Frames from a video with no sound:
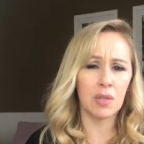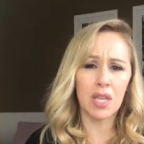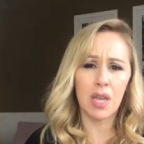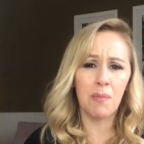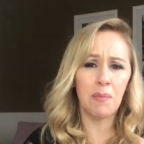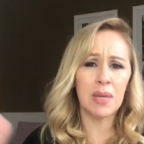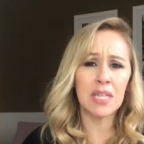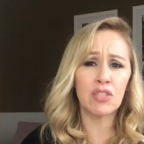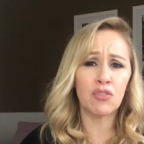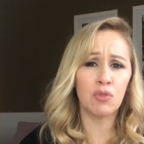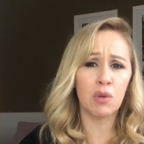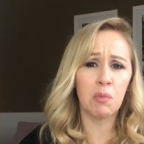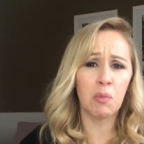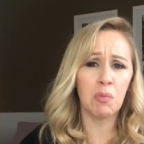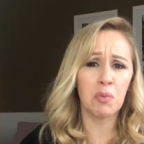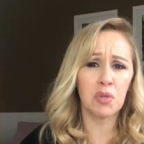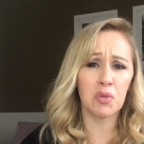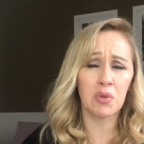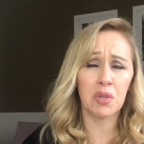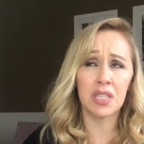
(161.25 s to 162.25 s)
De repente foi uma
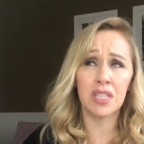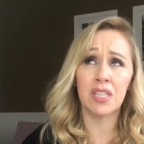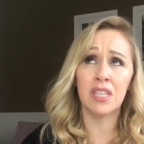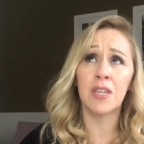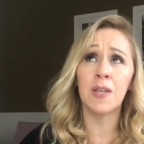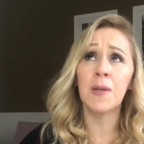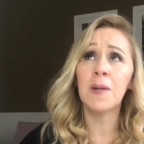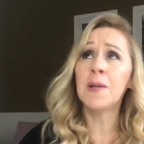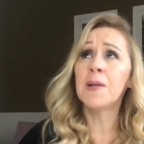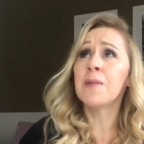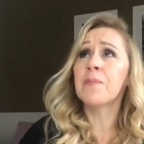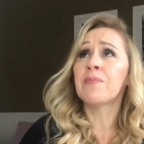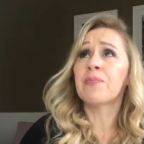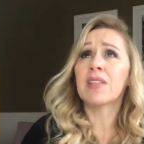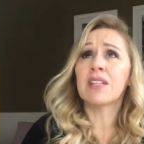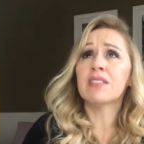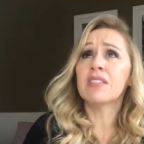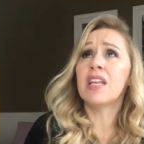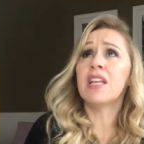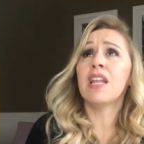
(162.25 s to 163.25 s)
pessoa que,
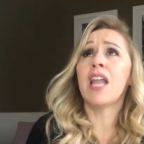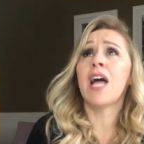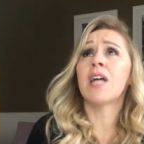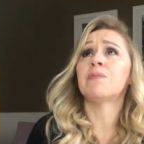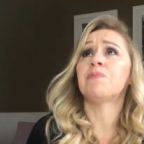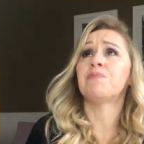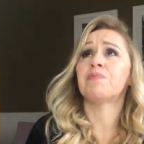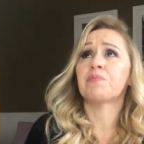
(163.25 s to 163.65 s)
sei lá,